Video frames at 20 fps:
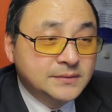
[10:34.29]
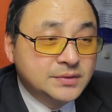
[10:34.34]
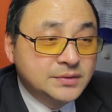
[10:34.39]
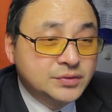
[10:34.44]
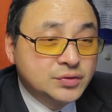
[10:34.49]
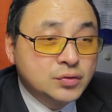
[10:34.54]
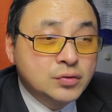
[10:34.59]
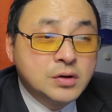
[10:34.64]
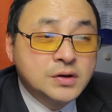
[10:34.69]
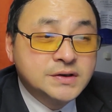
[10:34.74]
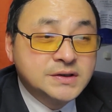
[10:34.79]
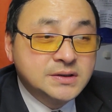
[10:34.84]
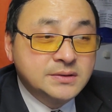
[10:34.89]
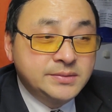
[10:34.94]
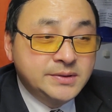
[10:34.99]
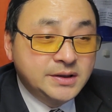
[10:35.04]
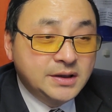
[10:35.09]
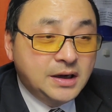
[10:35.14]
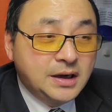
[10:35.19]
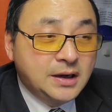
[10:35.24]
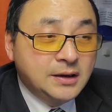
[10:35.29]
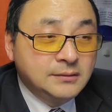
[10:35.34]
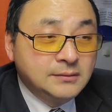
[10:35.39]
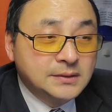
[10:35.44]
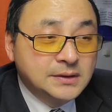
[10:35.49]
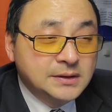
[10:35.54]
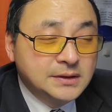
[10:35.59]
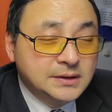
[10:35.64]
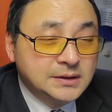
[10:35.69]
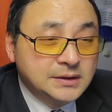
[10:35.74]
中国 GDP 啊，
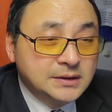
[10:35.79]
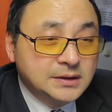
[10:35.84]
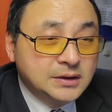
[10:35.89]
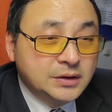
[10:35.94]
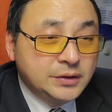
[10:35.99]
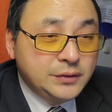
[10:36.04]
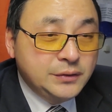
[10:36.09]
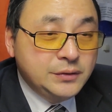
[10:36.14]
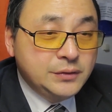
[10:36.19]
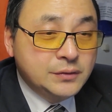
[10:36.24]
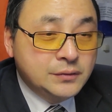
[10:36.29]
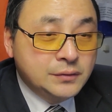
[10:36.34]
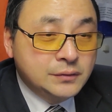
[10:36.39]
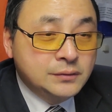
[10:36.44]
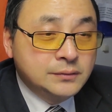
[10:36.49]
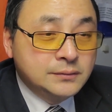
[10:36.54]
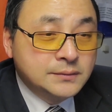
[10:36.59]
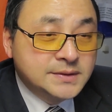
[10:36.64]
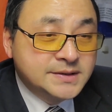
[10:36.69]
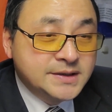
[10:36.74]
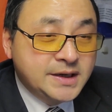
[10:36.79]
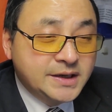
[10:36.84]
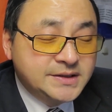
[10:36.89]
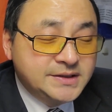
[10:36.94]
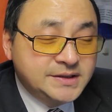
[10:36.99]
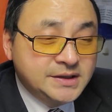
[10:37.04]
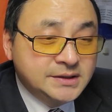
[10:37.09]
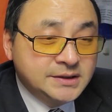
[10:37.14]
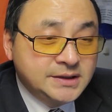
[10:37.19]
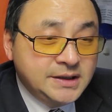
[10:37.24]
预估在
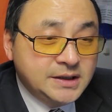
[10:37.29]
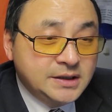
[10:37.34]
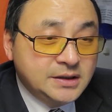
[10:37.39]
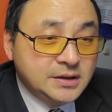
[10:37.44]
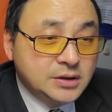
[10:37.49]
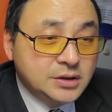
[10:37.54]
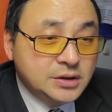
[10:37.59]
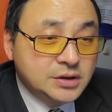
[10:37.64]
经历。